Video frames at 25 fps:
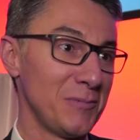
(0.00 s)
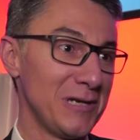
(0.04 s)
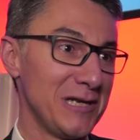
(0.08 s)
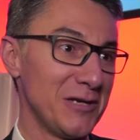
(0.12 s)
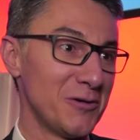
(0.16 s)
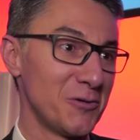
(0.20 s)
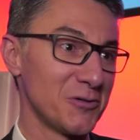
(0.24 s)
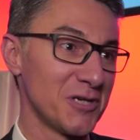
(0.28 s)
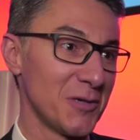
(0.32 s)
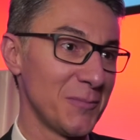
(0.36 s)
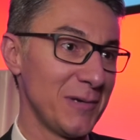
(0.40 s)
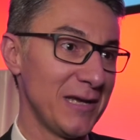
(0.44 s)

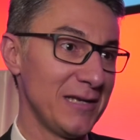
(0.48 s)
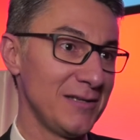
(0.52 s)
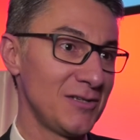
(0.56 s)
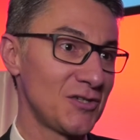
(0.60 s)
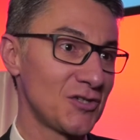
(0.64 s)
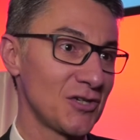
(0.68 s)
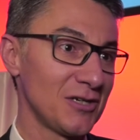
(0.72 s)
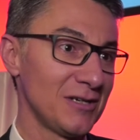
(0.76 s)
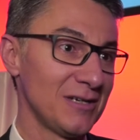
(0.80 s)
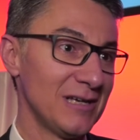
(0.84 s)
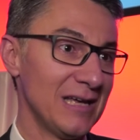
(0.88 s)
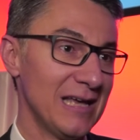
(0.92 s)
Millionen
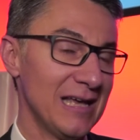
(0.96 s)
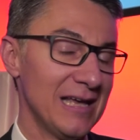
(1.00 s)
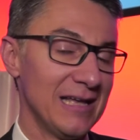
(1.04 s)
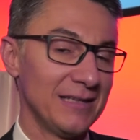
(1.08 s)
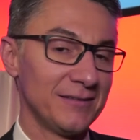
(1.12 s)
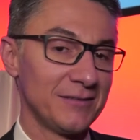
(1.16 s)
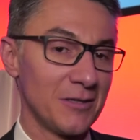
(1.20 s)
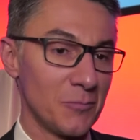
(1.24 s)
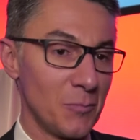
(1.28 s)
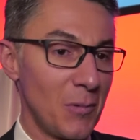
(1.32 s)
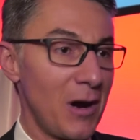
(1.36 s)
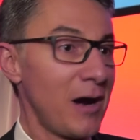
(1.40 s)
Menschen.
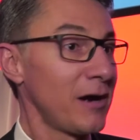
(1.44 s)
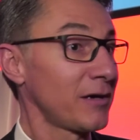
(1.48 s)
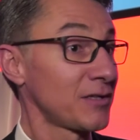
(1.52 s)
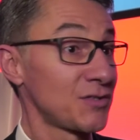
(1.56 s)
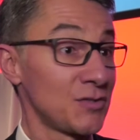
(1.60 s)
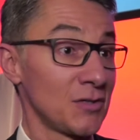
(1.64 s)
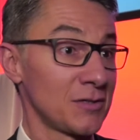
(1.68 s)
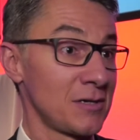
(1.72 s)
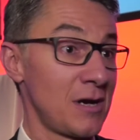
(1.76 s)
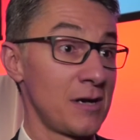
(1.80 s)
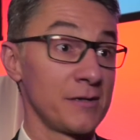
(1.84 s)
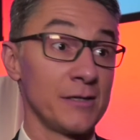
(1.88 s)
Der
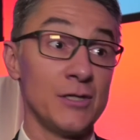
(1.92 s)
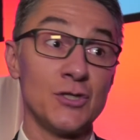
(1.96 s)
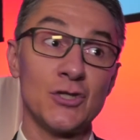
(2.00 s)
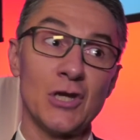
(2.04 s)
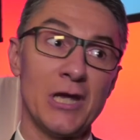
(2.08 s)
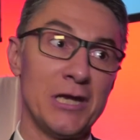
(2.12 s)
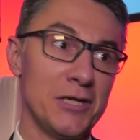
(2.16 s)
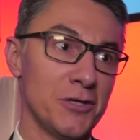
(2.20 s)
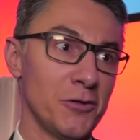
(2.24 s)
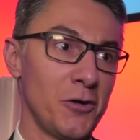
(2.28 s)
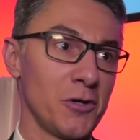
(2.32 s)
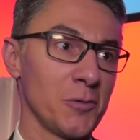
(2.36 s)
Marktzugang
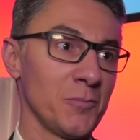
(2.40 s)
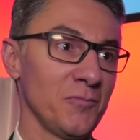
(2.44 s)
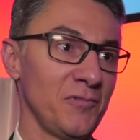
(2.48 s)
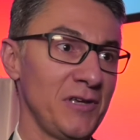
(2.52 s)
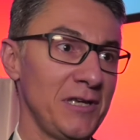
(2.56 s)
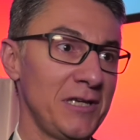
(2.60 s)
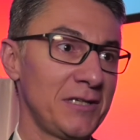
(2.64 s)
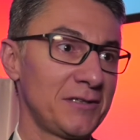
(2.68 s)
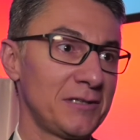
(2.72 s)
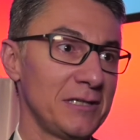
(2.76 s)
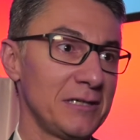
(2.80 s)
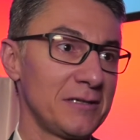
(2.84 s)
ist enorm
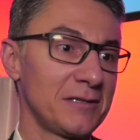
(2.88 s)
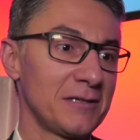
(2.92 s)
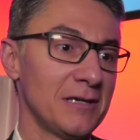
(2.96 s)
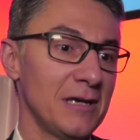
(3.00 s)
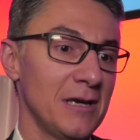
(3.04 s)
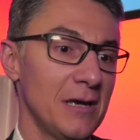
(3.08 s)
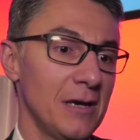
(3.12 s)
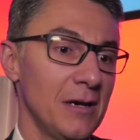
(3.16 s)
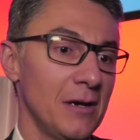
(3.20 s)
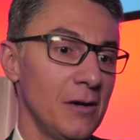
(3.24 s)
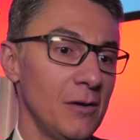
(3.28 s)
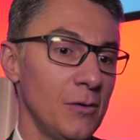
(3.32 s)
wichtig
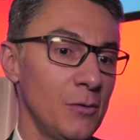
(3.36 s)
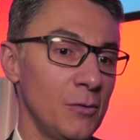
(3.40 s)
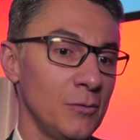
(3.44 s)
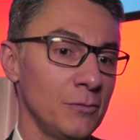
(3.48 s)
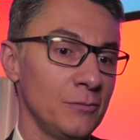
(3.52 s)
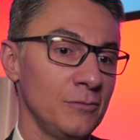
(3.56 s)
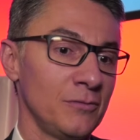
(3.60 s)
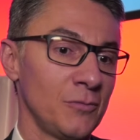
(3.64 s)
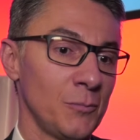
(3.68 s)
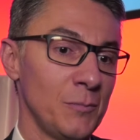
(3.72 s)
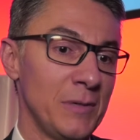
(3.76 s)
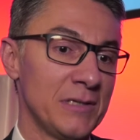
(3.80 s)

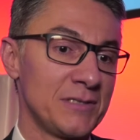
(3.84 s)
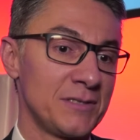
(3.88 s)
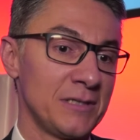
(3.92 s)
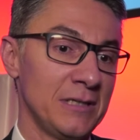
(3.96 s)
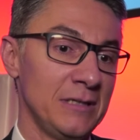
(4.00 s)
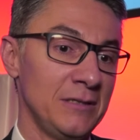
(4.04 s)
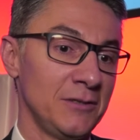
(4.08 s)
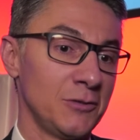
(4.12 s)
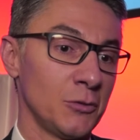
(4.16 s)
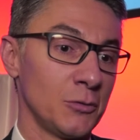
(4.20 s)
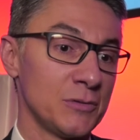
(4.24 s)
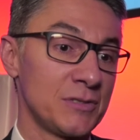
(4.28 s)
und wir
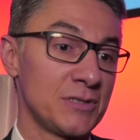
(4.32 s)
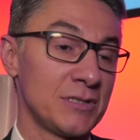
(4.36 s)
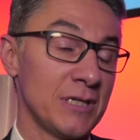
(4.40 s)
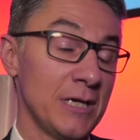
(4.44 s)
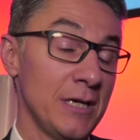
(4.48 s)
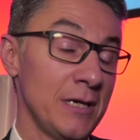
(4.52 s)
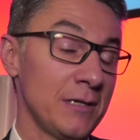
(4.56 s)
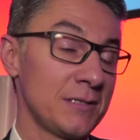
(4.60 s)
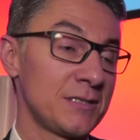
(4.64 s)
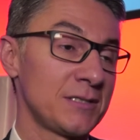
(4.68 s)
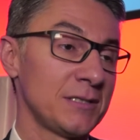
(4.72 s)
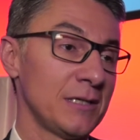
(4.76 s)
sind hier
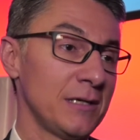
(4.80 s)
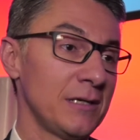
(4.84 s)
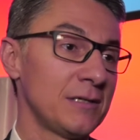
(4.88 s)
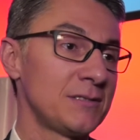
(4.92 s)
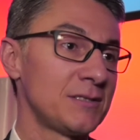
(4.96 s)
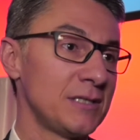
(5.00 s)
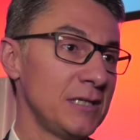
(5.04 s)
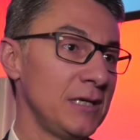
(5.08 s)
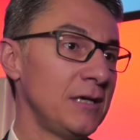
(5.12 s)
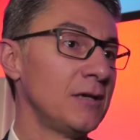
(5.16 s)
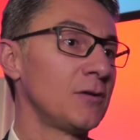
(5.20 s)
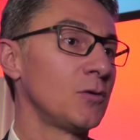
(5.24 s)
sehr, sehr
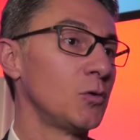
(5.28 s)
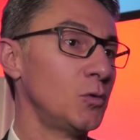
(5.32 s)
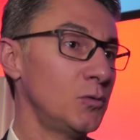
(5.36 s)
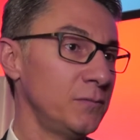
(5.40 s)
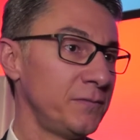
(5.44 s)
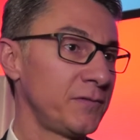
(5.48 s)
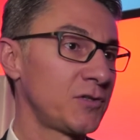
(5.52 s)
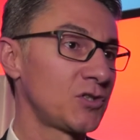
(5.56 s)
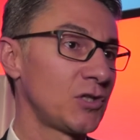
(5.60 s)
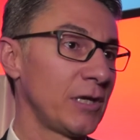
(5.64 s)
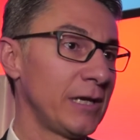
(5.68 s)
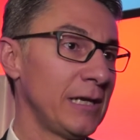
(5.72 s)
sicher
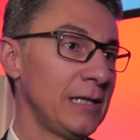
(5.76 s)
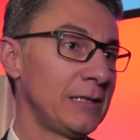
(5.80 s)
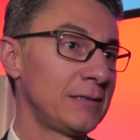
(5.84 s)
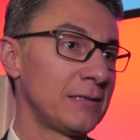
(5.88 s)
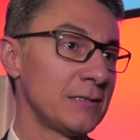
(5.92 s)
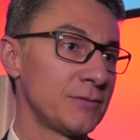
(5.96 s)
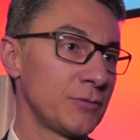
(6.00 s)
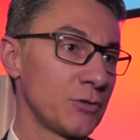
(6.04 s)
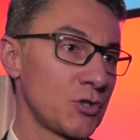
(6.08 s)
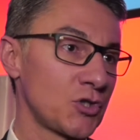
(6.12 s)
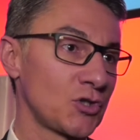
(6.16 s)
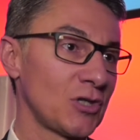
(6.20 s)
aufgestellt.
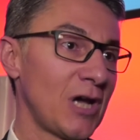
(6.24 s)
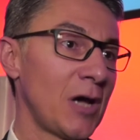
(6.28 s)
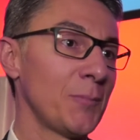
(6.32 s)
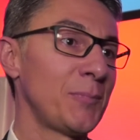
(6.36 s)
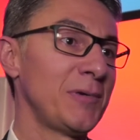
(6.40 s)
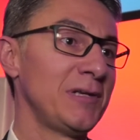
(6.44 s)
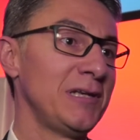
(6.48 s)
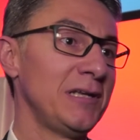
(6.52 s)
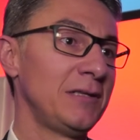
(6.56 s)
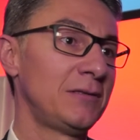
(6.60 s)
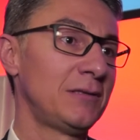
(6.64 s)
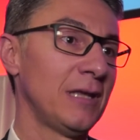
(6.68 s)
Also
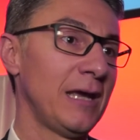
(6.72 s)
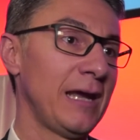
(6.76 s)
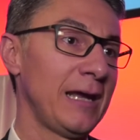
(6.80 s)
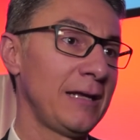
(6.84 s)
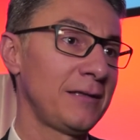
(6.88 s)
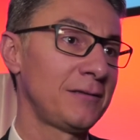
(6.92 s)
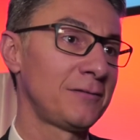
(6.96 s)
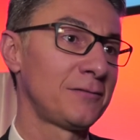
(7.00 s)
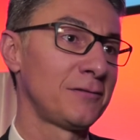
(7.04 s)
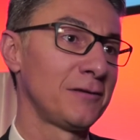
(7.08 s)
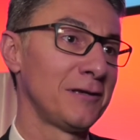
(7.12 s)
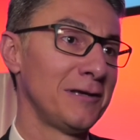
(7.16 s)

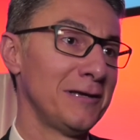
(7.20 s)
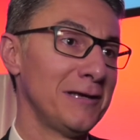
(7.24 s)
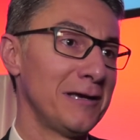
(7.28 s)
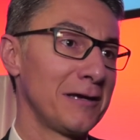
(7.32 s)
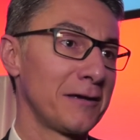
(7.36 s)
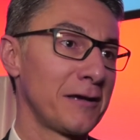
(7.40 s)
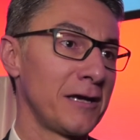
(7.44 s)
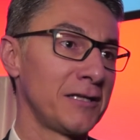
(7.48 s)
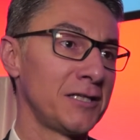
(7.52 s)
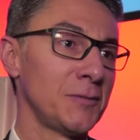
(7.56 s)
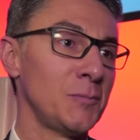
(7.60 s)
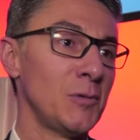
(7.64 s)
Stabilität,
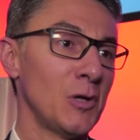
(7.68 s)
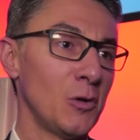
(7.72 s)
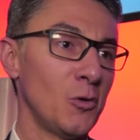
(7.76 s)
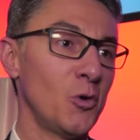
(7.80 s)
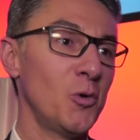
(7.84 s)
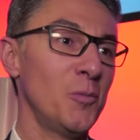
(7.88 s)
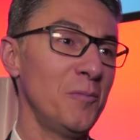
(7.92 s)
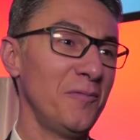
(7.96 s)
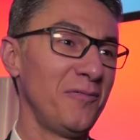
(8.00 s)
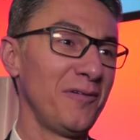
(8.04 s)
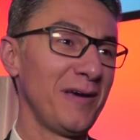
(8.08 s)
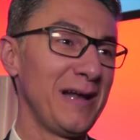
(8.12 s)
gerade in einem
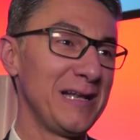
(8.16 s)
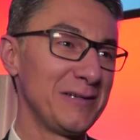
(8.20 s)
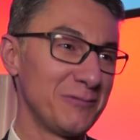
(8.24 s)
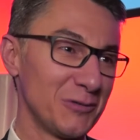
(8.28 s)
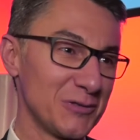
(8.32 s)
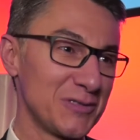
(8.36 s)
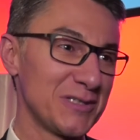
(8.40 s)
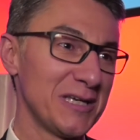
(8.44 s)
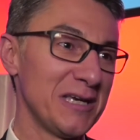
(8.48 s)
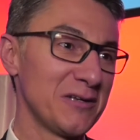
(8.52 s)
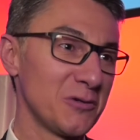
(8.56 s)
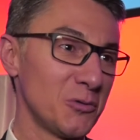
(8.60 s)
Umfeld,
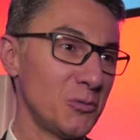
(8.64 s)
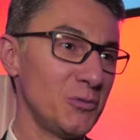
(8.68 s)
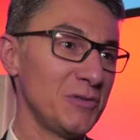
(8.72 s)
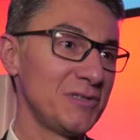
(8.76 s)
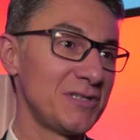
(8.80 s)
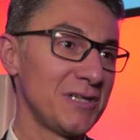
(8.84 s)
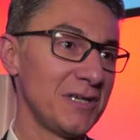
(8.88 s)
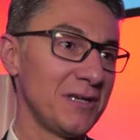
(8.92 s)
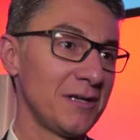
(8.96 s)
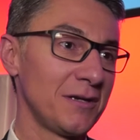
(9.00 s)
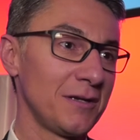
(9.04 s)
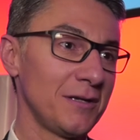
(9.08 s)
das sehr
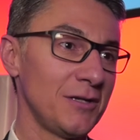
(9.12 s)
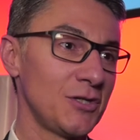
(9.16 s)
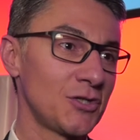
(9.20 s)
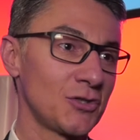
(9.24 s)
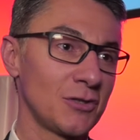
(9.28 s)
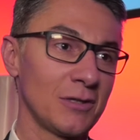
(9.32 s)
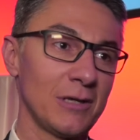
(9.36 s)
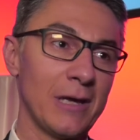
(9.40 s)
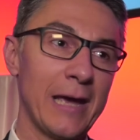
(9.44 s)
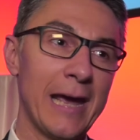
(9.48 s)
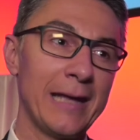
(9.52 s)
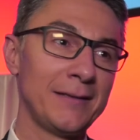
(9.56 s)
unsicher
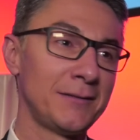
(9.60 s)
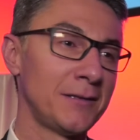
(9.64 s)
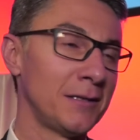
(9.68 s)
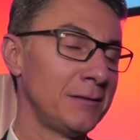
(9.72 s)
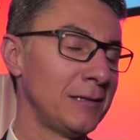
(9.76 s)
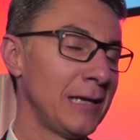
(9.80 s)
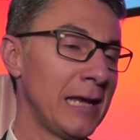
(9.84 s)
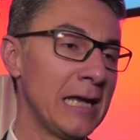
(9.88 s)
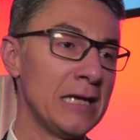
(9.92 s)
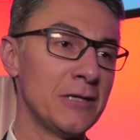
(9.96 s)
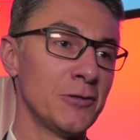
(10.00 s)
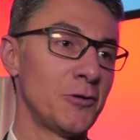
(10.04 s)
ist, hat
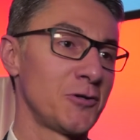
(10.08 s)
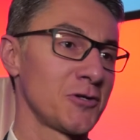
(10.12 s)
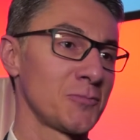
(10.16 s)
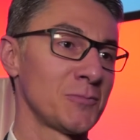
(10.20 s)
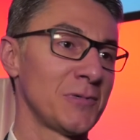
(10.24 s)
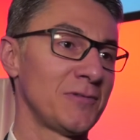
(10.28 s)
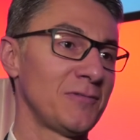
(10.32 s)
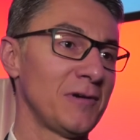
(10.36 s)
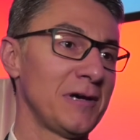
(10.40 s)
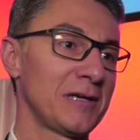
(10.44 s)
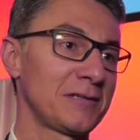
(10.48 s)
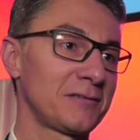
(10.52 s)
einen
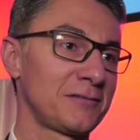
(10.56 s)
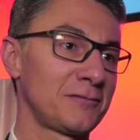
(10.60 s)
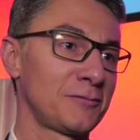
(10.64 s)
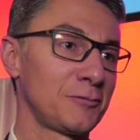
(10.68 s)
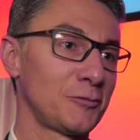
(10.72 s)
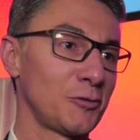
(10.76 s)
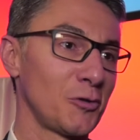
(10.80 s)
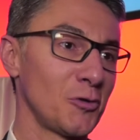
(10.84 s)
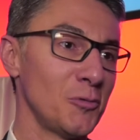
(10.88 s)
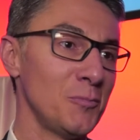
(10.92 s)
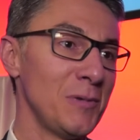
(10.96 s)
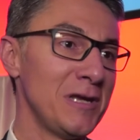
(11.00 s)
enormen
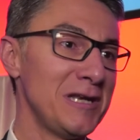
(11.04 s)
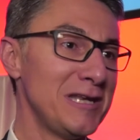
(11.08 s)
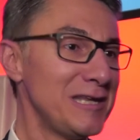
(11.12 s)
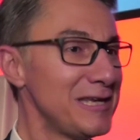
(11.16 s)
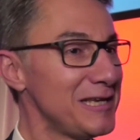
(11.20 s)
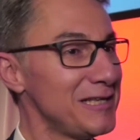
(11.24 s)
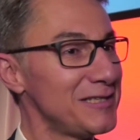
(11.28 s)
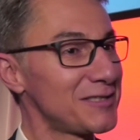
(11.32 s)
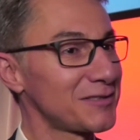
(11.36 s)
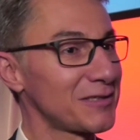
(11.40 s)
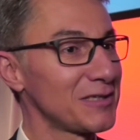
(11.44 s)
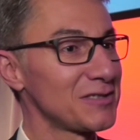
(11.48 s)
Wert. Darum bin
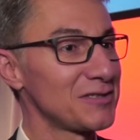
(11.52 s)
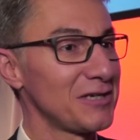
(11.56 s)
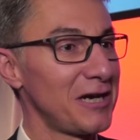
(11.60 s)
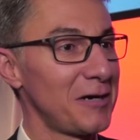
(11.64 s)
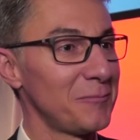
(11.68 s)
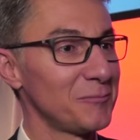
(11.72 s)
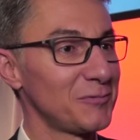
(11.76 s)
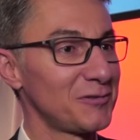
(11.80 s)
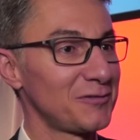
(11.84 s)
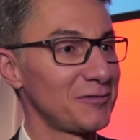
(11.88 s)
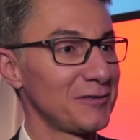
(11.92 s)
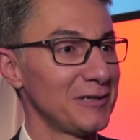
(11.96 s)
ich
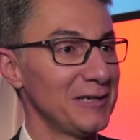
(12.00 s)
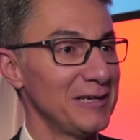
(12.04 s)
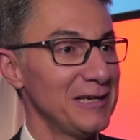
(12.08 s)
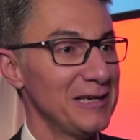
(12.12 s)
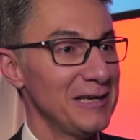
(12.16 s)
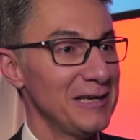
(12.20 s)
insgesamt